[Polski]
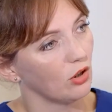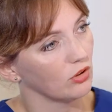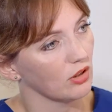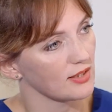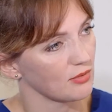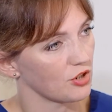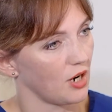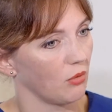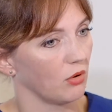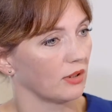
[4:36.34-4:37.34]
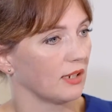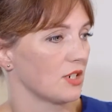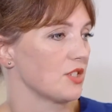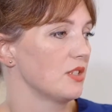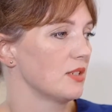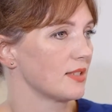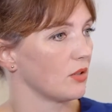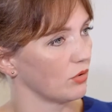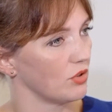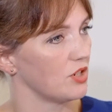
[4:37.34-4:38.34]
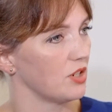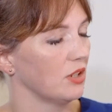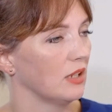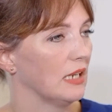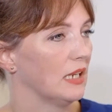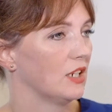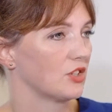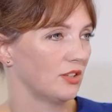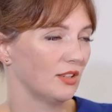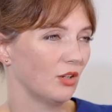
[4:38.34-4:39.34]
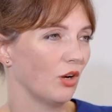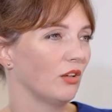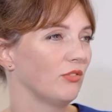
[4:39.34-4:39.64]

o niej nie słyszało. Każdy sądzi, że tylko i